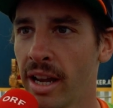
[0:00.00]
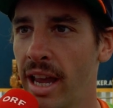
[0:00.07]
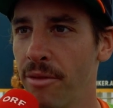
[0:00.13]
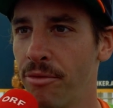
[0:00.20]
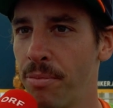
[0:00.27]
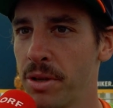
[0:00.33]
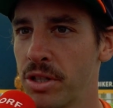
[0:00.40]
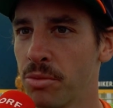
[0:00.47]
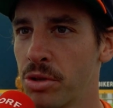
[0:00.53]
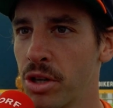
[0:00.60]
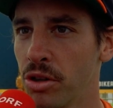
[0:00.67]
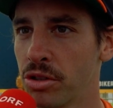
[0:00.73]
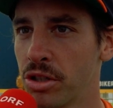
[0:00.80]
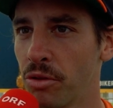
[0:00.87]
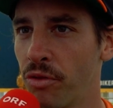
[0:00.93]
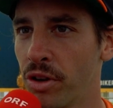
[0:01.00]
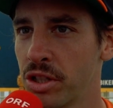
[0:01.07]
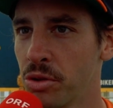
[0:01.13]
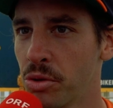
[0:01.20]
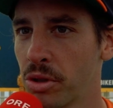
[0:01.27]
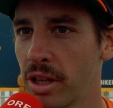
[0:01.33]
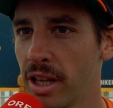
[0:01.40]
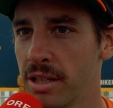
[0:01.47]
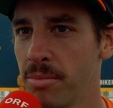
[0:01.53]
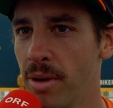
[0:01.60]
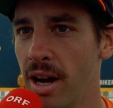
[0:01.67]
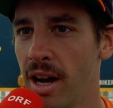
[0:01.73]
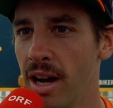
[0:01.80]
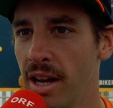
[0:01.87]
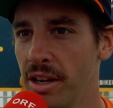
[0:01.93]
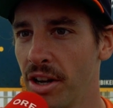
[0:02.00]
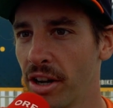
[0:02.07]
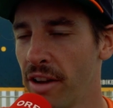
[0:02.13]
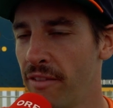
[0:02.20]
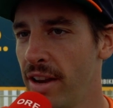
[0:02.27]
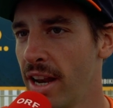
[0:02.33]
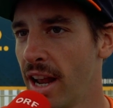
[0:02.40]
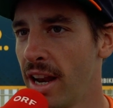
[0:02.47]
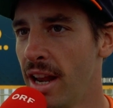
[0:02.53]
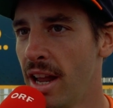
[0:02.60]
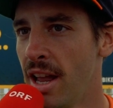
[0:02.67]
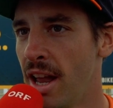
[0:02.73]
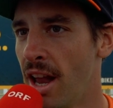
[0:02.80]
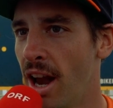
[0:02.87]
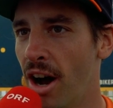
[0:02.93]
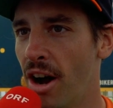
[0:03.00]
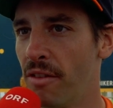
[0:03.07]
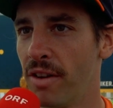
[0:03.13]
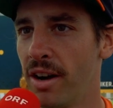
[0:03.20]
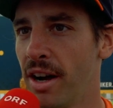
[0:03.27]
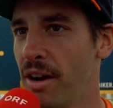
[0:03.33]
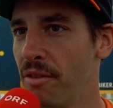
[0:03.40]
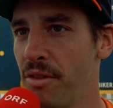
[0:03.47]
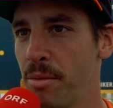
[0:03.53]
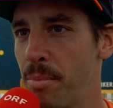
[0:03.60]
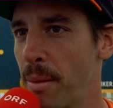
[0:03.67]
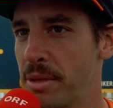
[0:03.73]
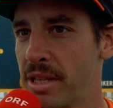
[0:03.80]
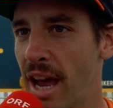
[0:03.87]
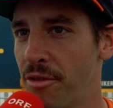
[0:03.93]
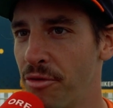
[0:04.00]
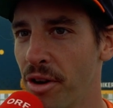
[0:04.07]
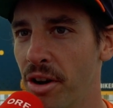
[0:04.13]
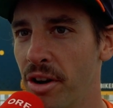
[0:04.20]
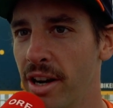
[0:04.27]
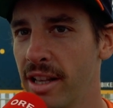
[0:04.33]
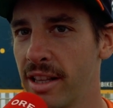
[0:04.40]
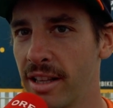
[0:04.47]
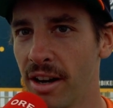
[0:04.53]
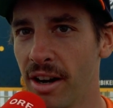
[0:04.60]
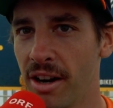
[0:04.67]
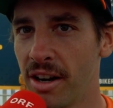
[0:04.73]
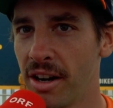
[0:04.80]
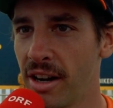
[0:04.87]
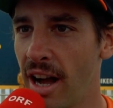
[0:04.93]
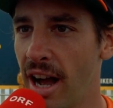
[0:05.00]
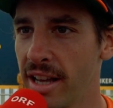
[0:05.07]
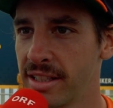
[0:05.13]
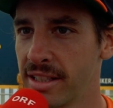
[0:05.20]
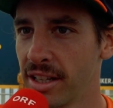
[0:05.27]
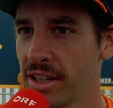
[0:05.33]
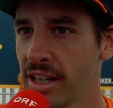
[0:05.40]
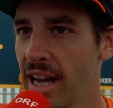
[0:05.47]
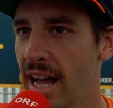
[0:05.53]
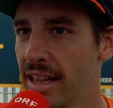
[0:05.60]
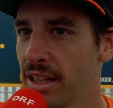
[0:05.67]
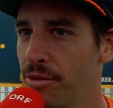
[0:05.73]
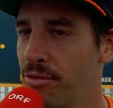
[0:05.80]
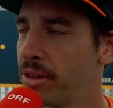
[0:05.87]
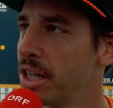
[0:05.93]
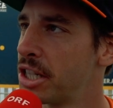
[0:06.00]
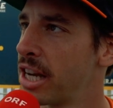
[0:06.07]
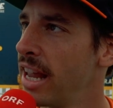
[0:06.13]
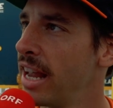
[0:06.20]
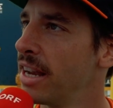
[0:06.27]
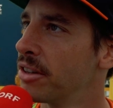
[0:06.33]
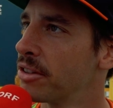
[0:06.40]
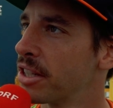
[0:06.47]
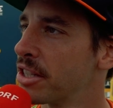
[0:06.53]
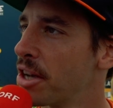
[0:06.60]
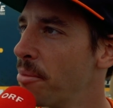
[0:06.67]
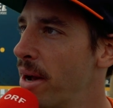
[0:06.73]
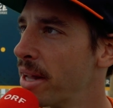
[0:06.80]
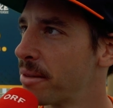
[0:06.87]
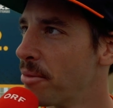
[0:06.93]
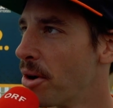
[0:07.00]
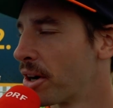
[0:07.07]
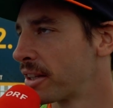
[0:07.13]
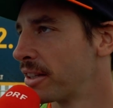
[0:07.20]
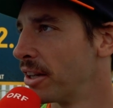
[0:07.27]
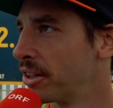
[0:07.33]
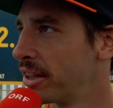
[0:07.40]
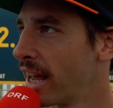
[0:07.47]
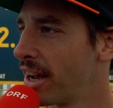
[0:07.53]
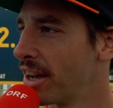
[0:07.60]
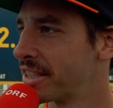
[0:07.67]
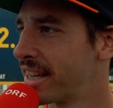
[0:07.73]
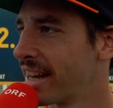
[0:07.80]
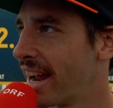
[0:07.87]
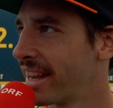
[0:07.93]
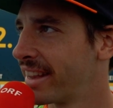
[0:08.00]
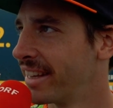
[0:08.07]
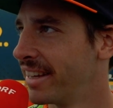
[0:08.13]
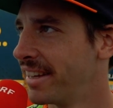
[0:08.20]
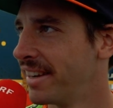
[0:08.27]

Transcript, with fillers: kämpft bis zum Schluss und versucht, dass wir noch gewinnen. Aber wie beim Zeitfahren heute halt, äh, heißt es dann die Karten auf den Tisch legen und das haben wir jetzt gemacht und nicht ganz gereicht.